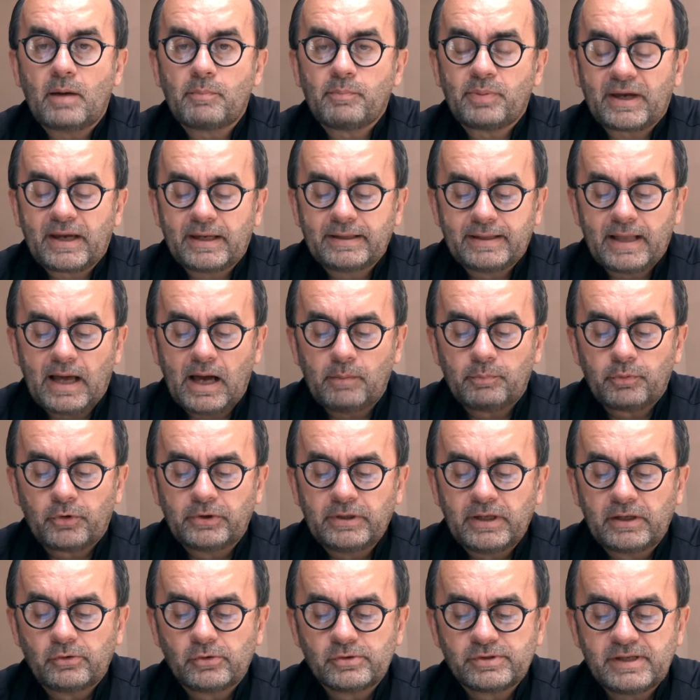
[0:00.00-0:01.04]
après d'âpres
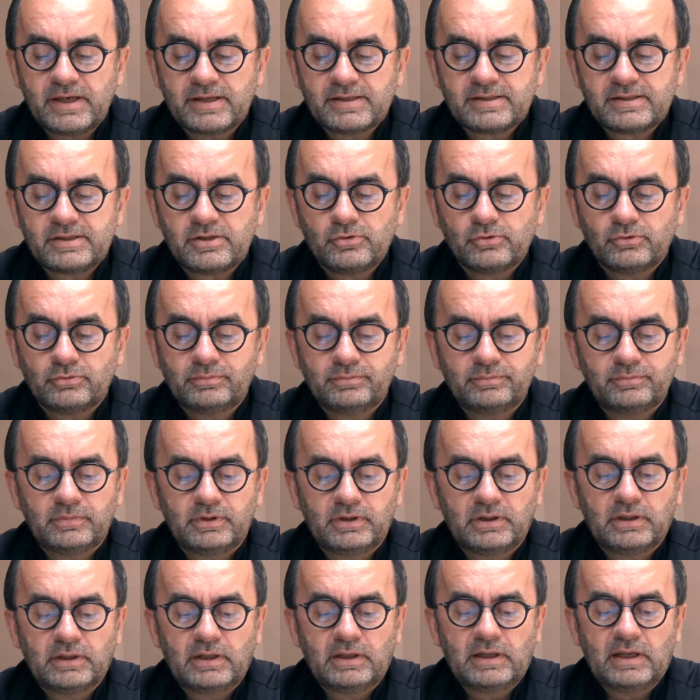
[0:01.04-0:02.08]
négociations
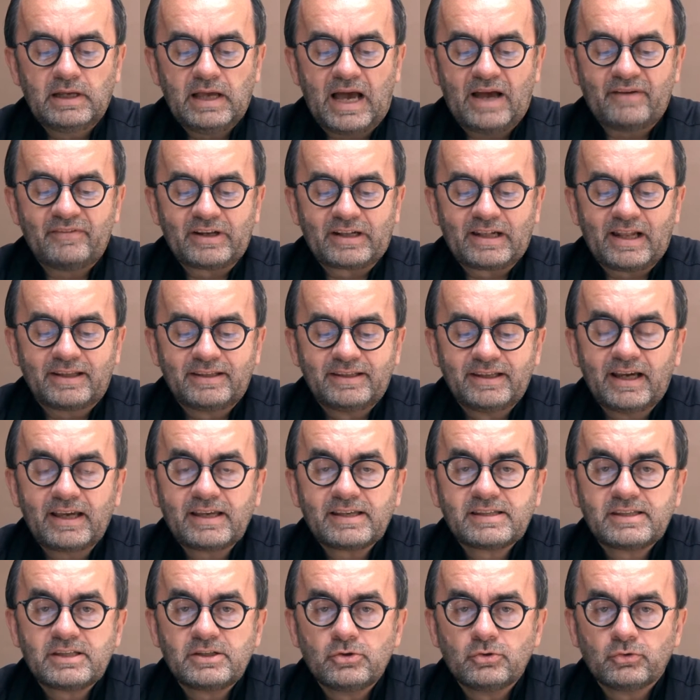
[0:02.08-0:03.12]
avec la
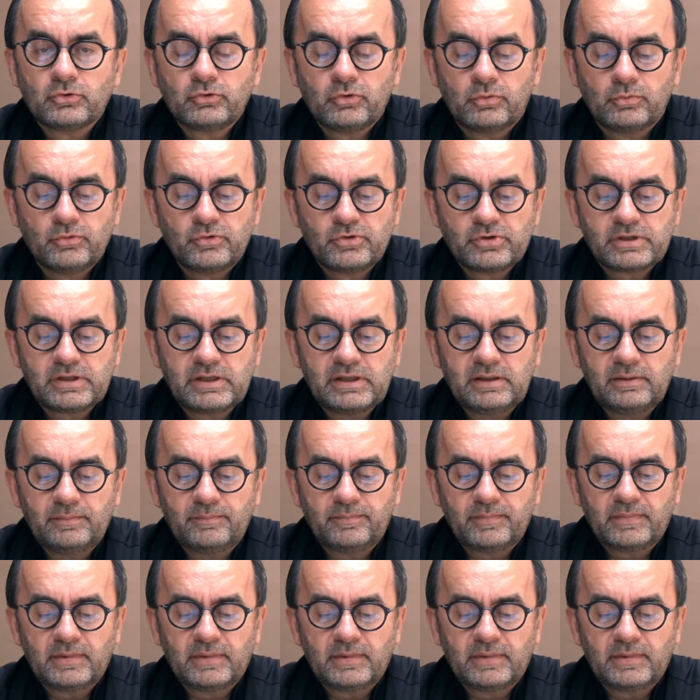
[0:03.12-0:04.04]
direction du musée,